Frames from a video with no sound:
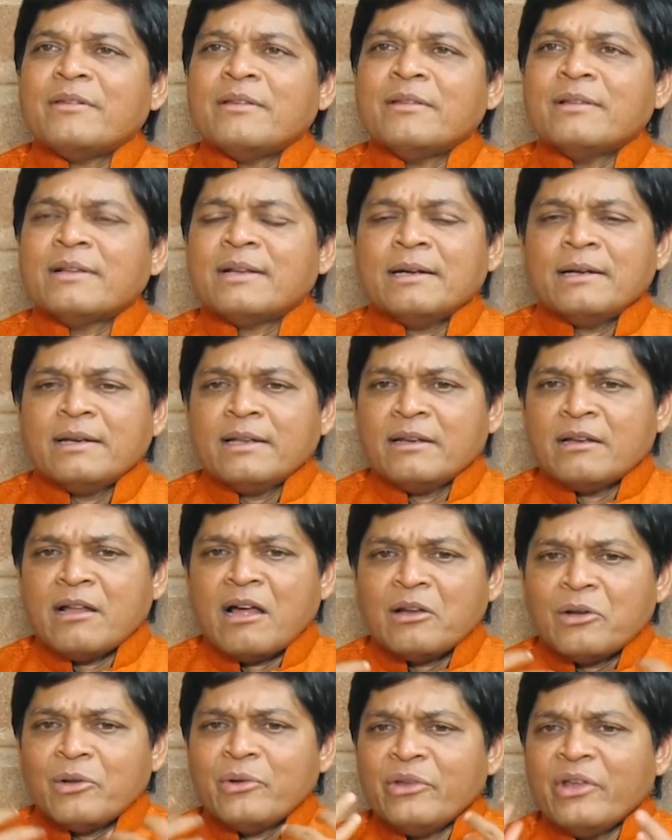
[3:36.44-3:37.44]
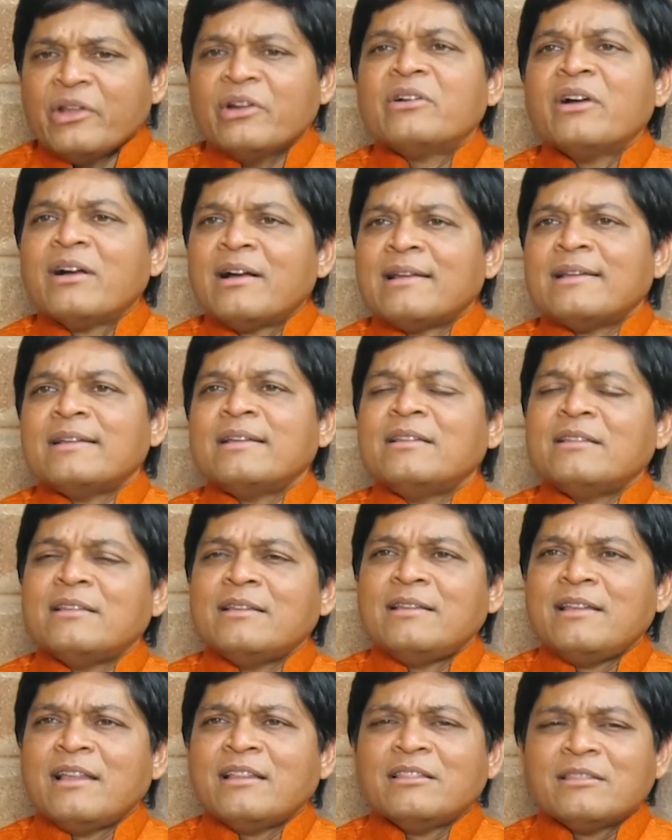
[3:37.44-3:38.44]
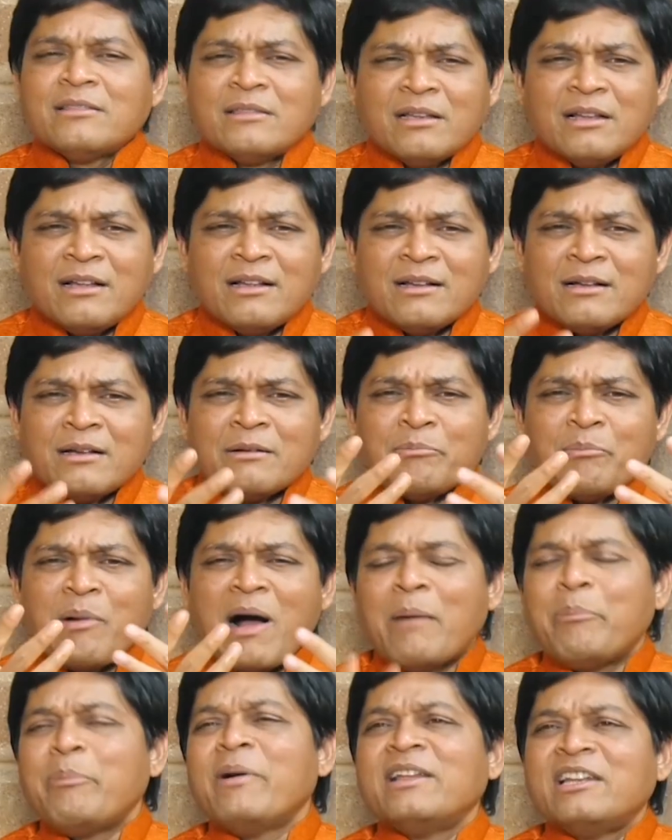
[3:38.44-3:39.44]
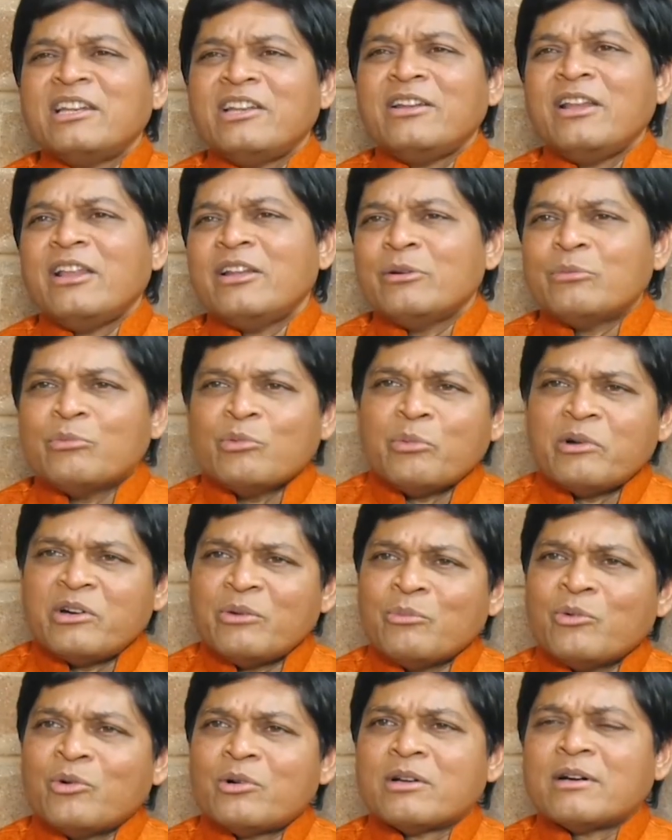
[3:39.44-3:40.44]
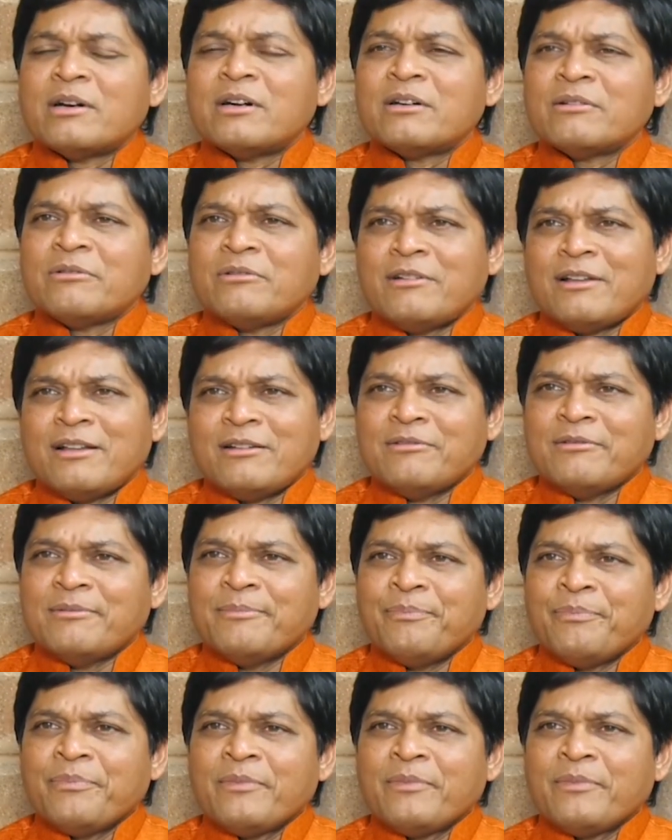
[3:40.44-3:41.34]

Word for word: ఎందుకంటే నాలో ఎరుక కలిగింది ఎంత పాపాన్ని నేను మూట కట్టుకున్నాను